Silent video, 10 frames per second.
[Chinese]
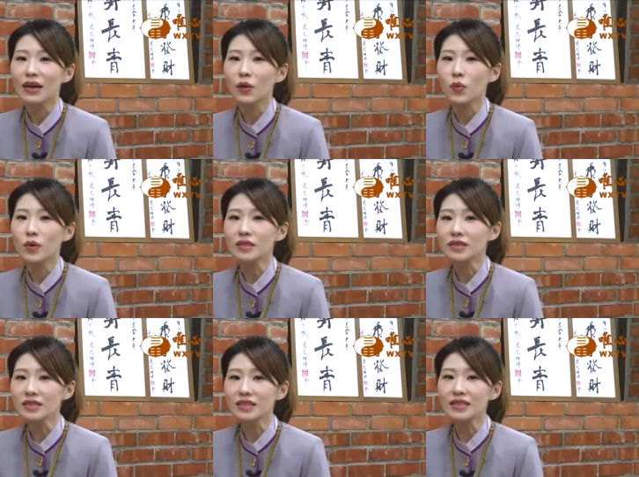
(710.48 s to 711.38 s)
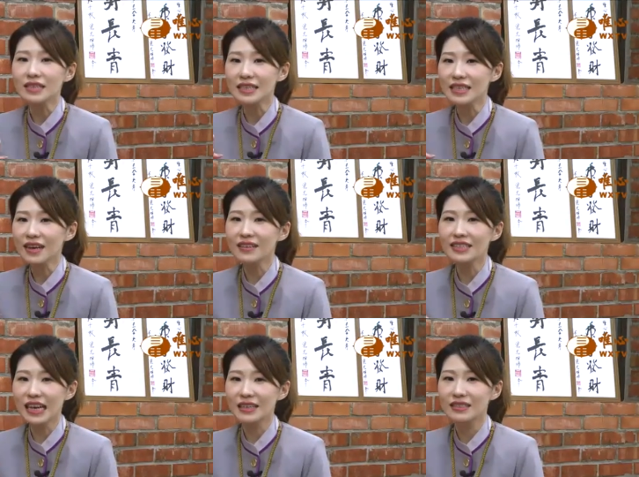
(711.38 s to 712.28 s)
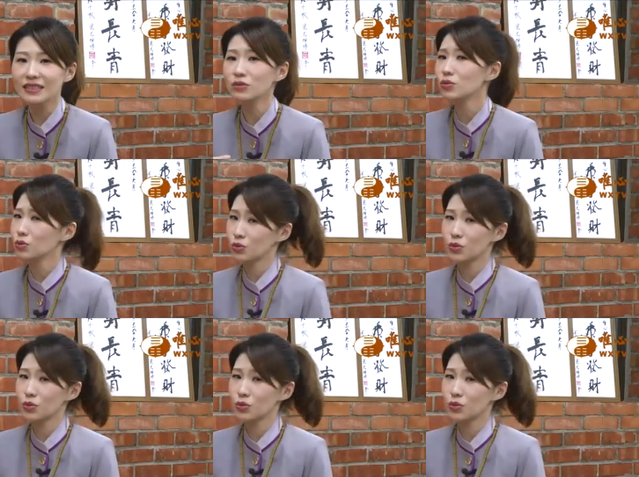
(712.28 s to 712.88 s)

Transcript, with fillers: 那文字一定要讲清楚、